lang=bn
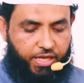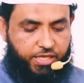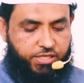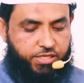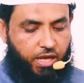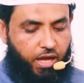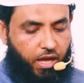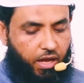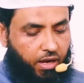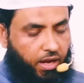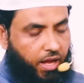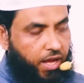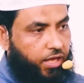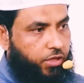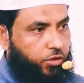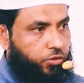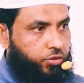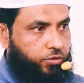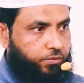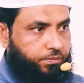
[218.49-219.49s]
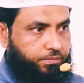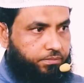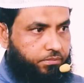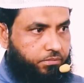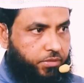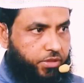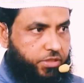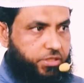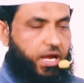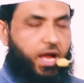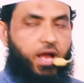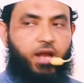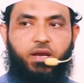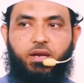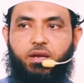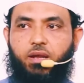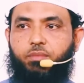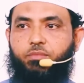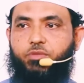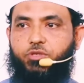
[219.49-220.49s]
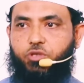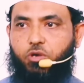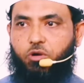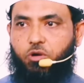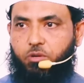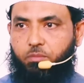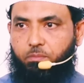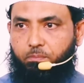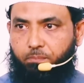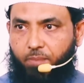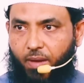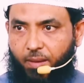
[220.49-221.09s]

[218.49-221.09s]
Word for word: ইজা রাত হুম জাহান্নাম যখন